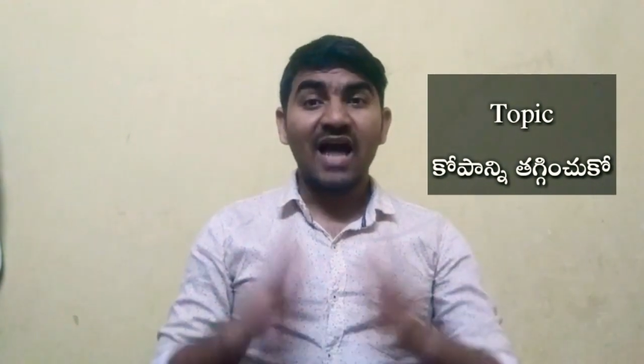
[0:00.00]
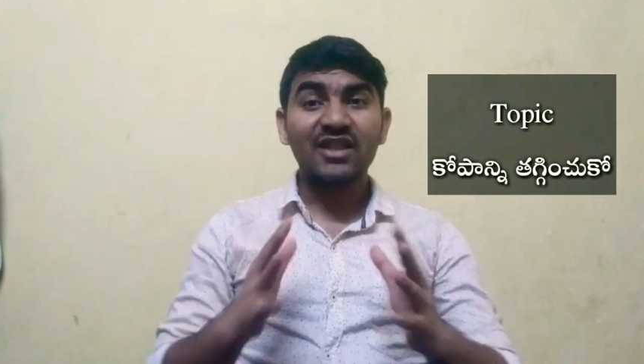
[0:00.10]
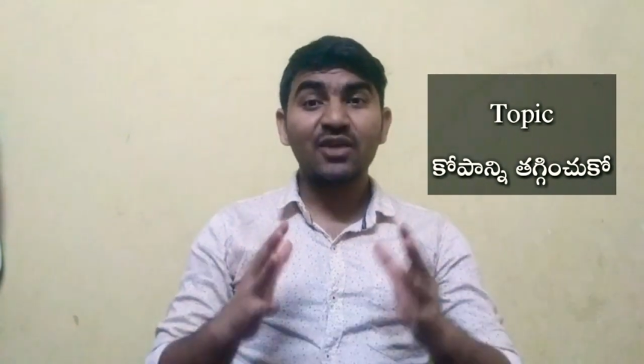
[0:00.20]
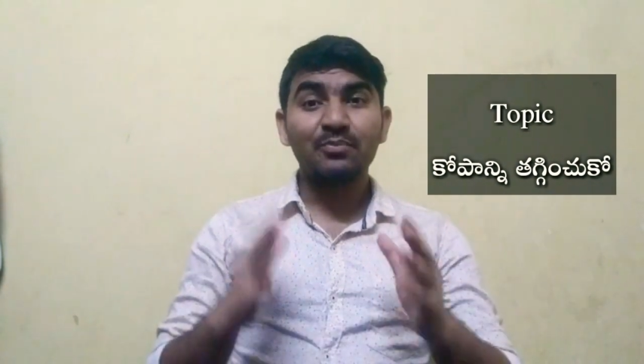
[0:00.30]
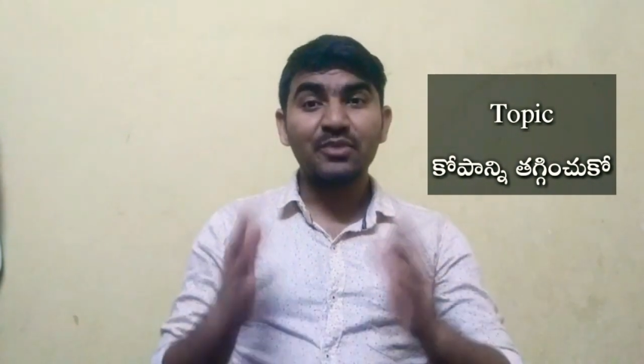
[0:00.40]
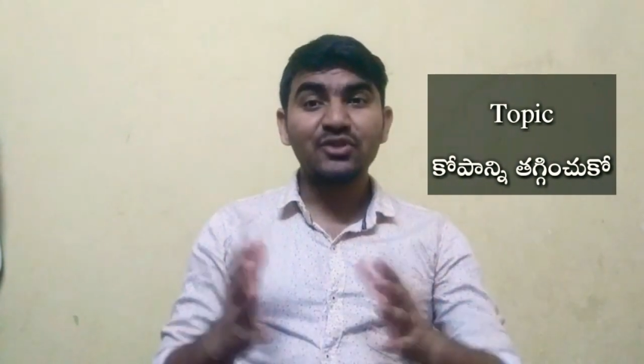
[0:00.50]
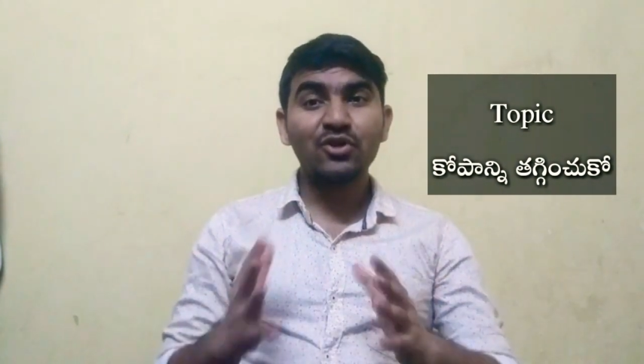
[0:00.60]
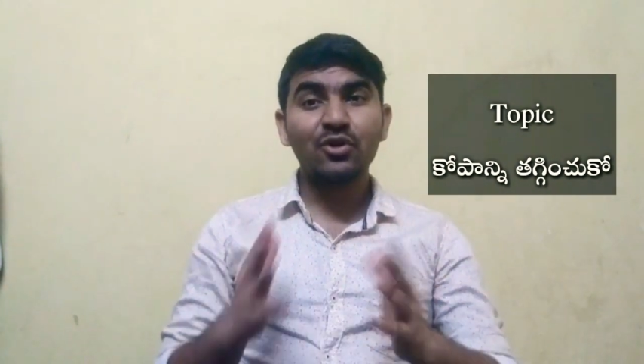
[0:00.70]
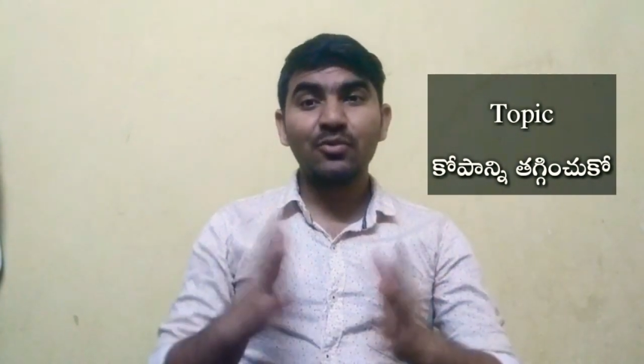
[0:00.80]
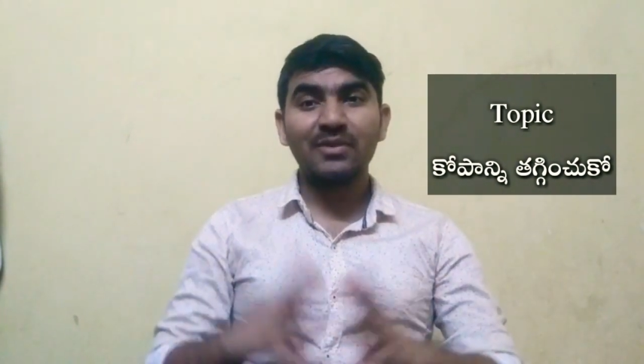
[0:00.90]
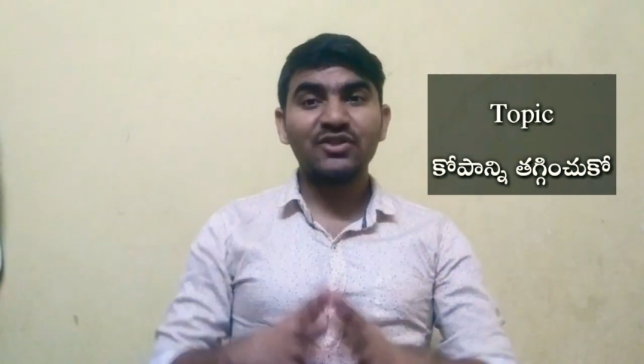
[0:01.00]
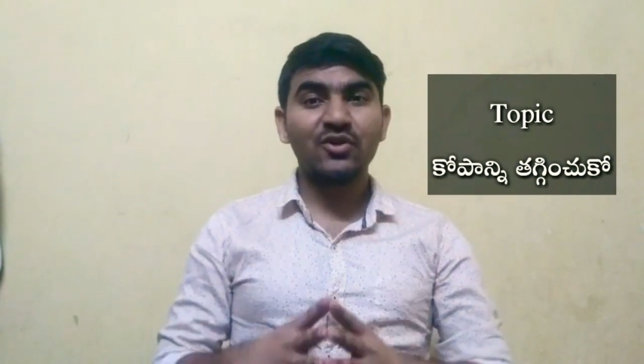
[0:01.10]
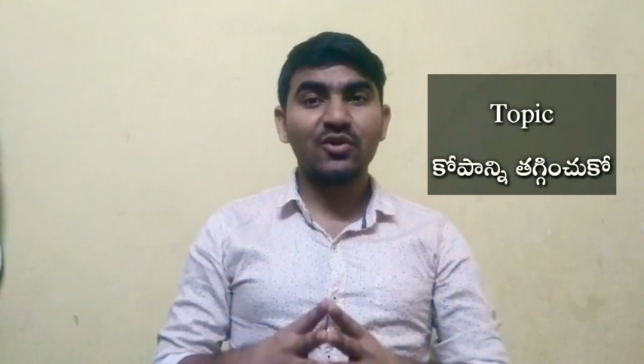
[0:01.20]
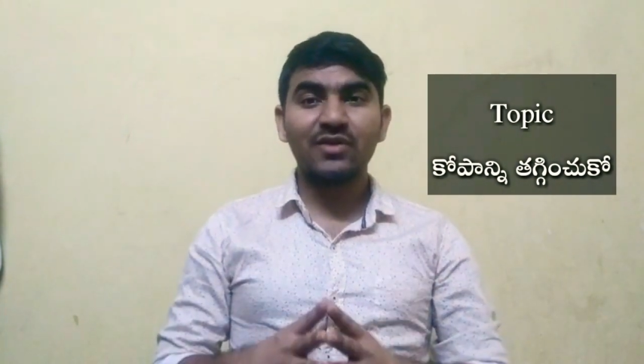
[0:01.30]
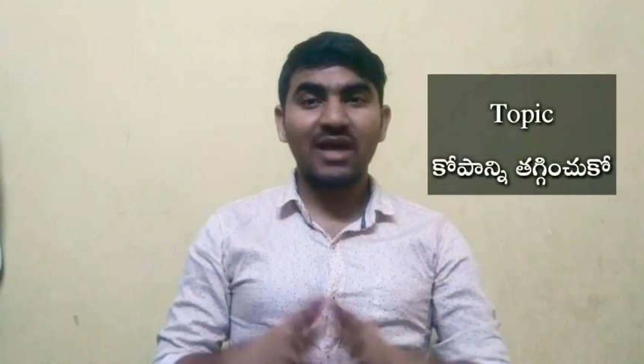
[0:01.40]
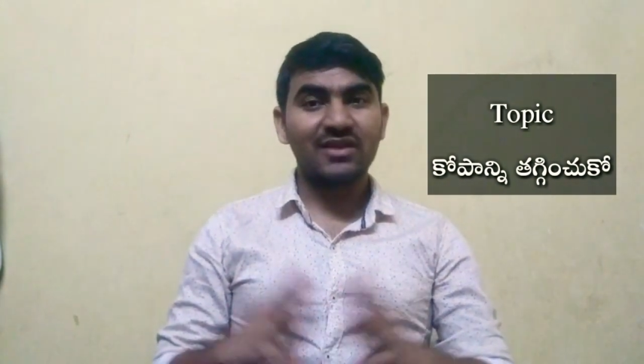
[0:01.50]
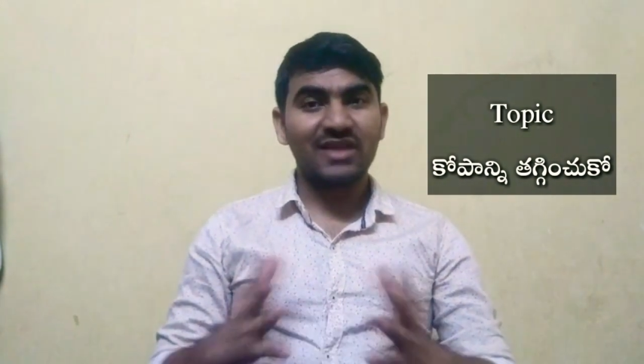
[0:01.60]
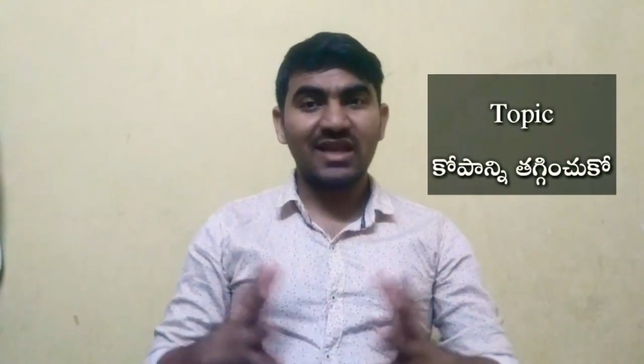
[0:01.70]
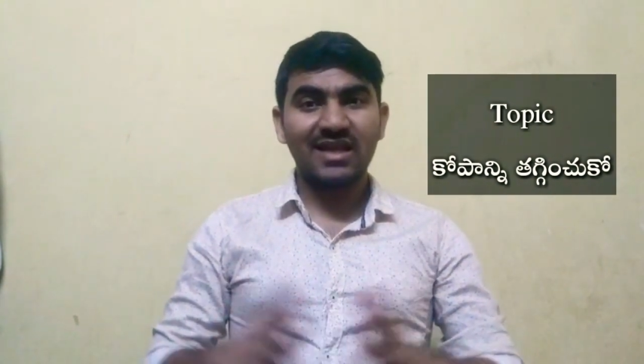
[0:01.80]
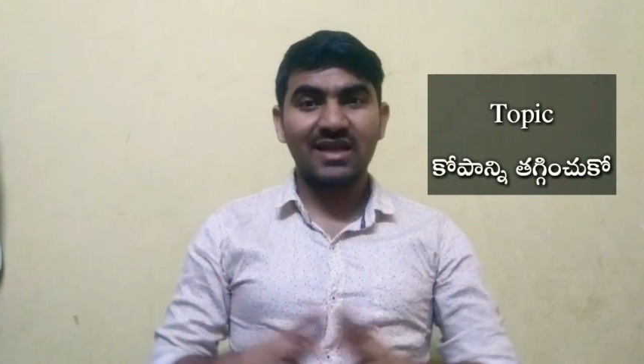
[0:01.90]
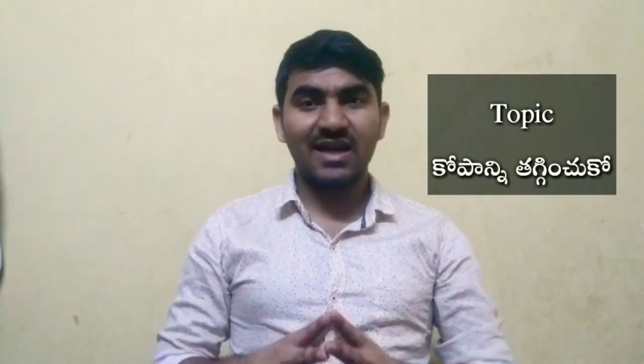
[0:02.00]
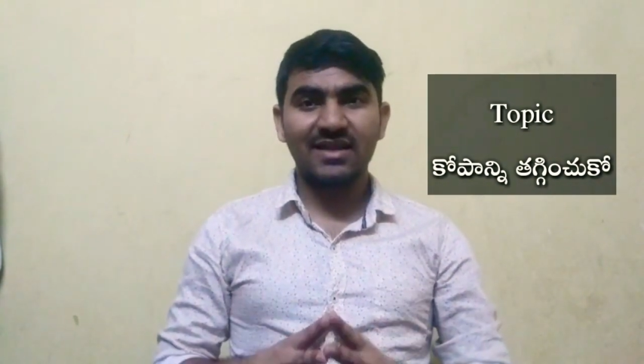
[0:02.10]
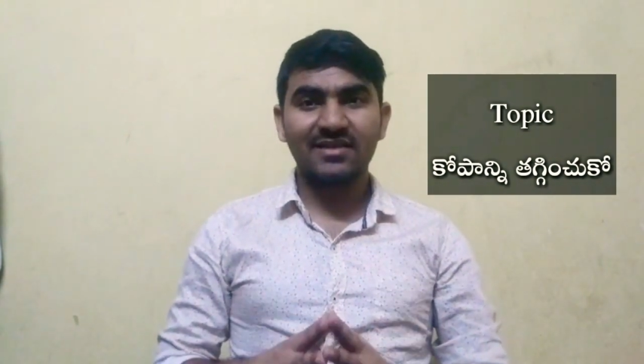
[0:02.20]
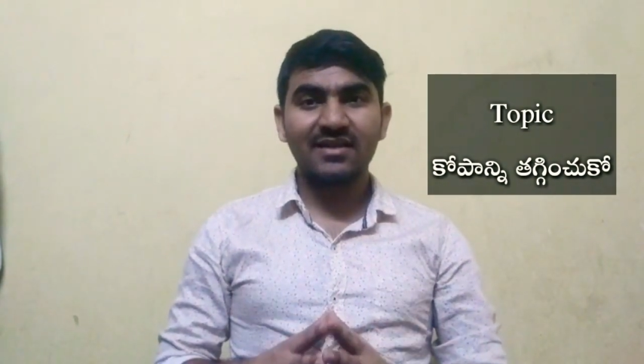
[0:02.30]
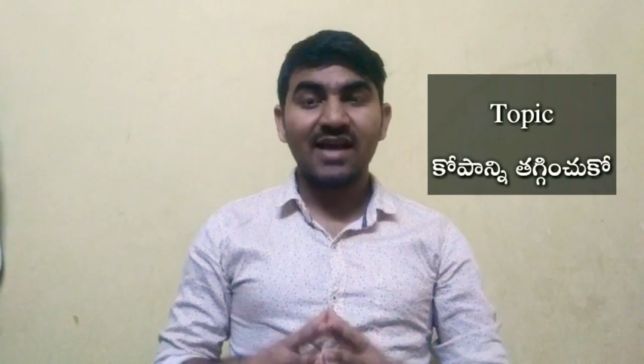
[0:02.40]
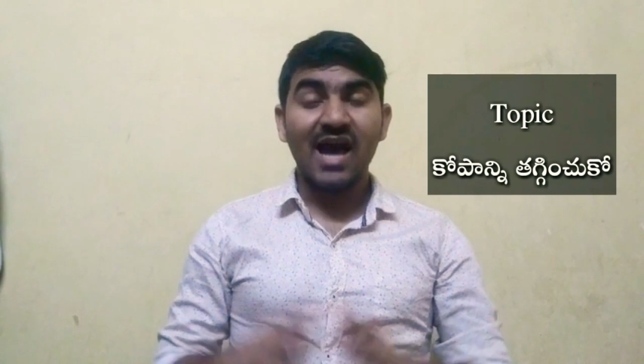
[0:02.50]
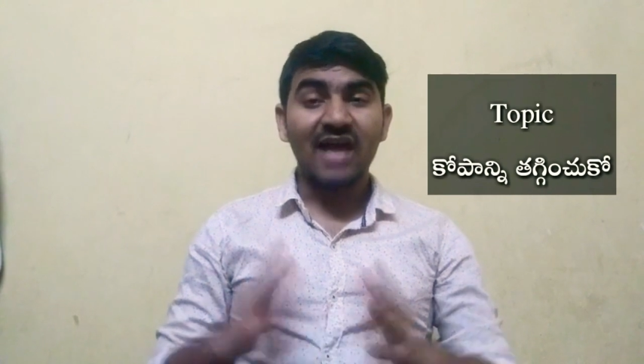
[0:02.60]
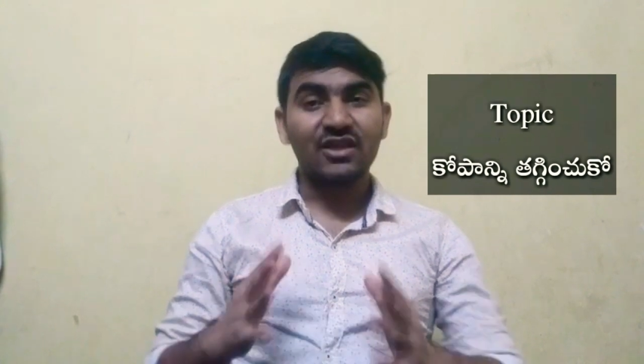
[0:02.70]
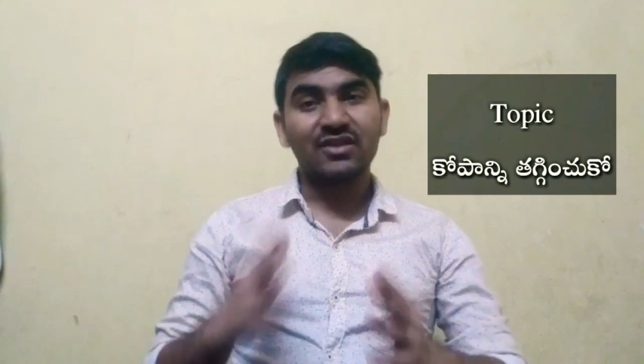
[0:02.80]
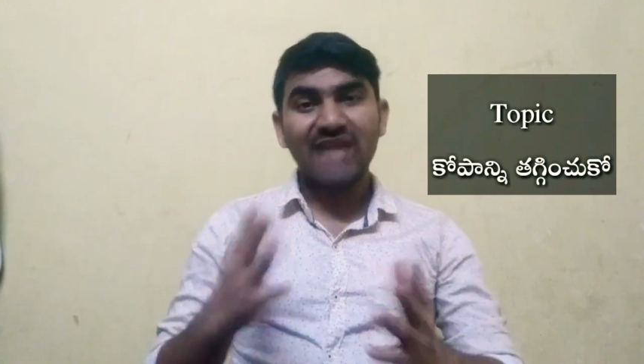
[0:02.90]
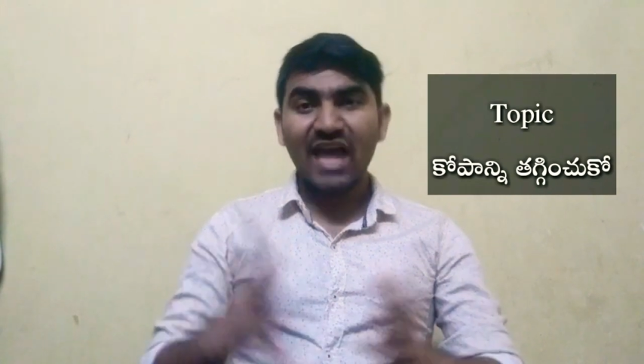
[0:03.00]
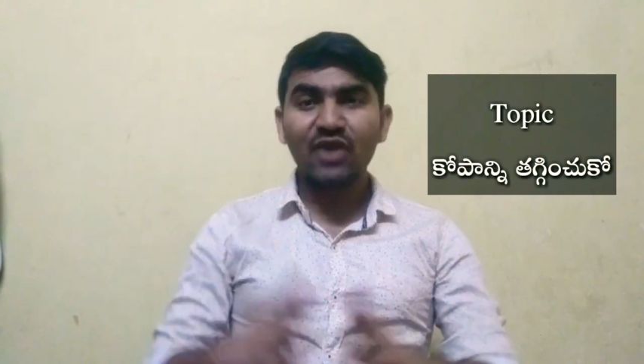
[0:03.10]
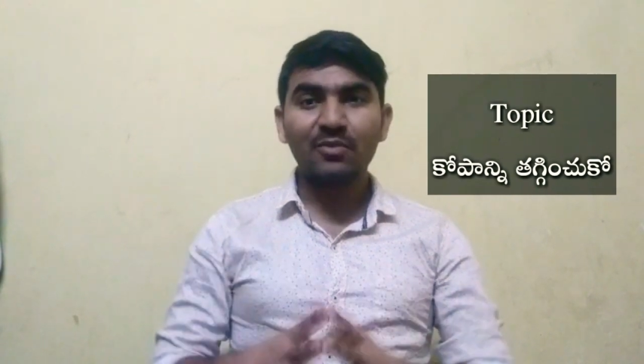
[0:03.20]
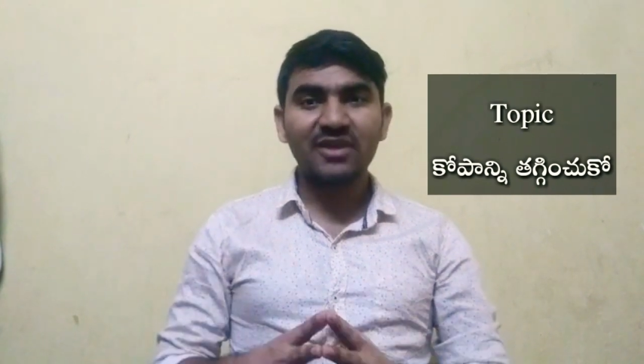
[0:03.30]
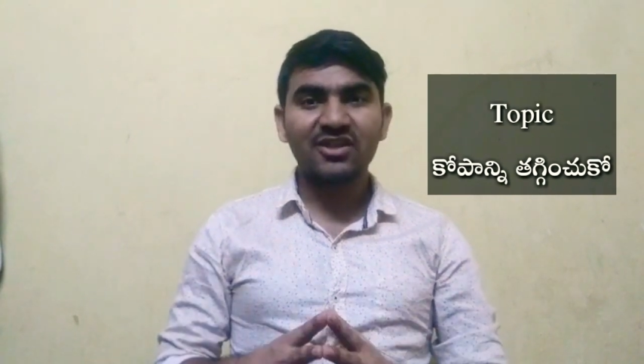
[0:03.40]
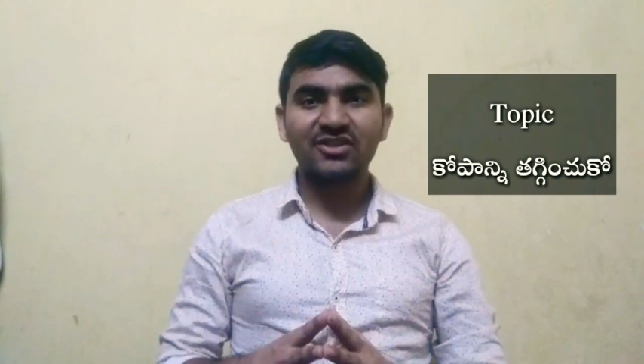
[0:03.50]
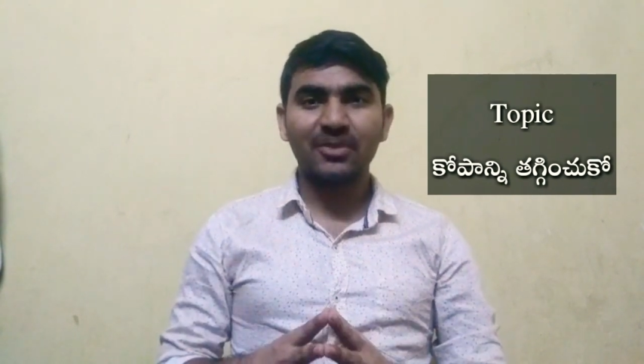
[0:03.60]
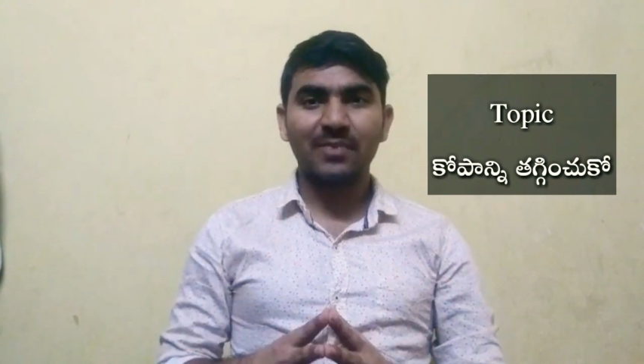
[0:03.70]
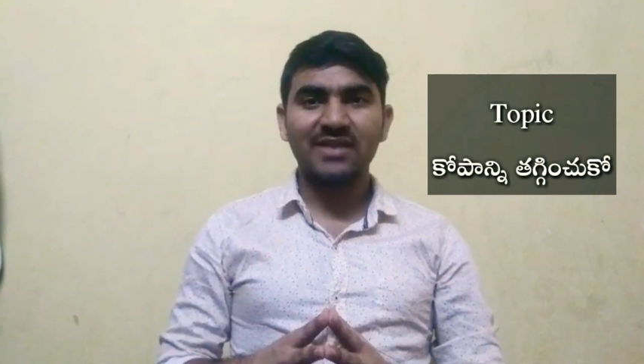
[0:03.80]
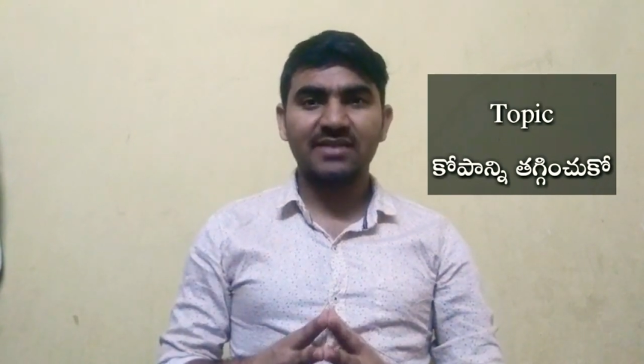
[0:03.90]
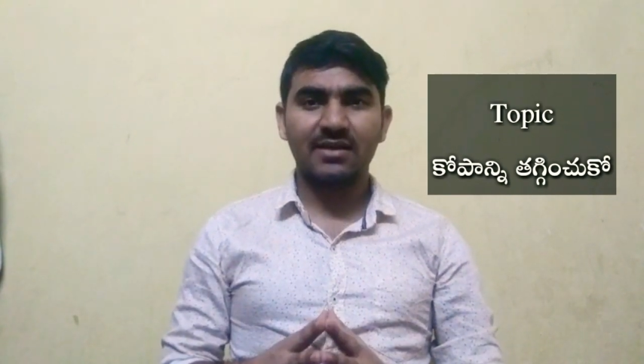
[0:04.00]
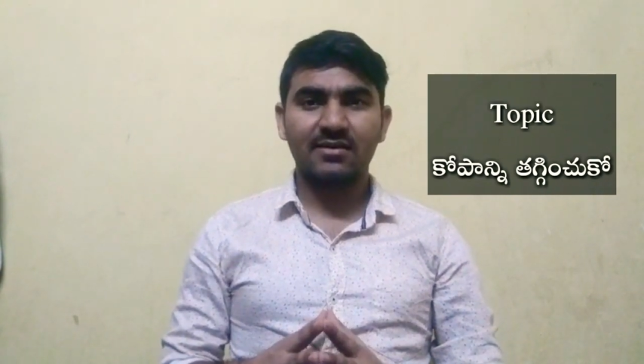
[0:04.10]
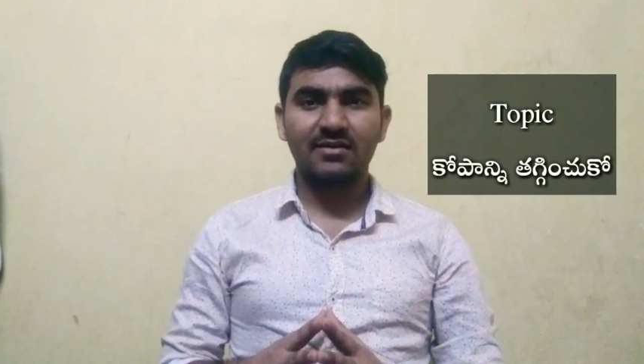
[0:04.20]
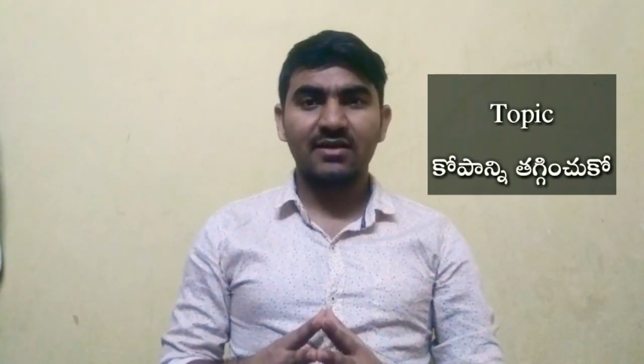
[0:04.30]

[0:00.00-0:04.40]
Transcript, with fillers: అతను పిచ్చోడో మంచోడో నాకు తెలియదు కానీ అతను థ్యాంక్ యూ మాత్రం చెప్పాలి సార్